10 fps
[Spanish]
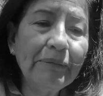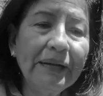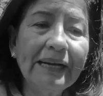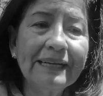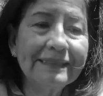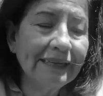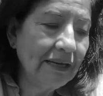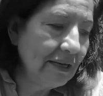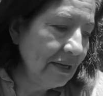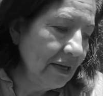
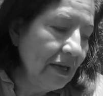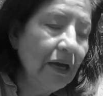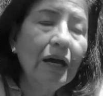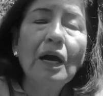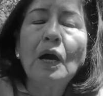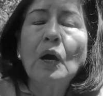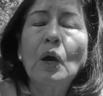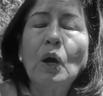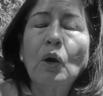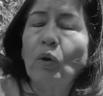amenaza
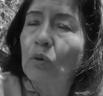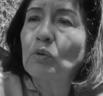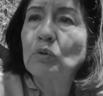con un